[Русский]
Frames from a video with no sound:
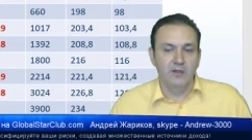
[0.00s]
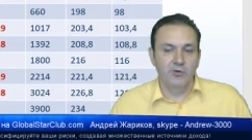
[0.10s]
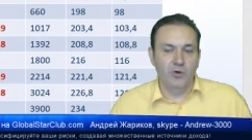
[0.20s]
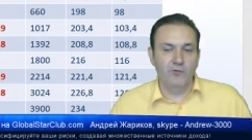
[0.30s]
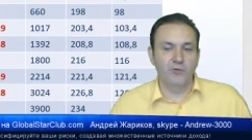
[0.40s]

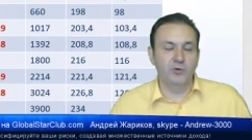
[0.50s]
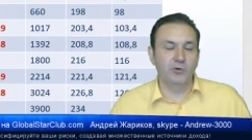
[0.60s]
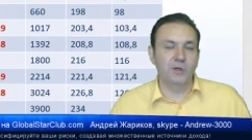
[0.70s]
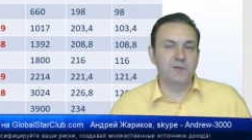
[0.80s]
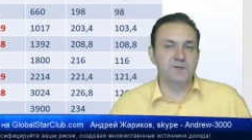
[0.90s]
но в
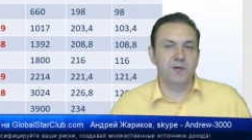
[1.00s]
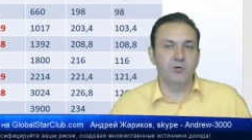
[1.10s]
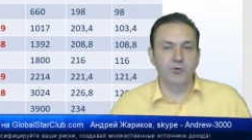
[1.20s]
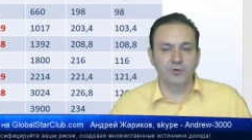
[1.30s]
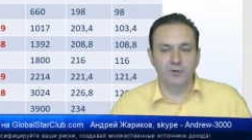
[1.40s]
итоге за
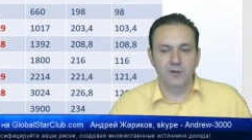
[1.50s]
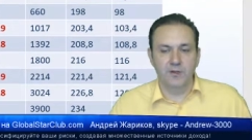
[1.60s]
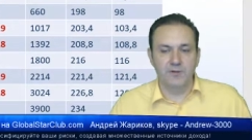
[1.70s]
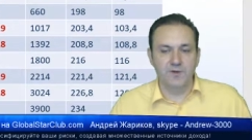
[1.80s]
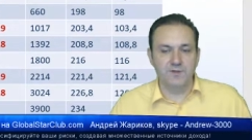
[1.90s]
год
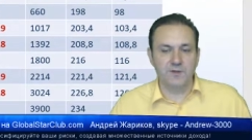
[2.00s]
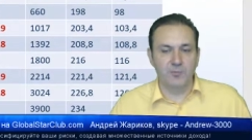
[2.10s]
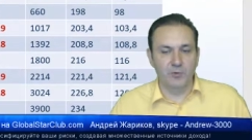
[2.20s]
инвестор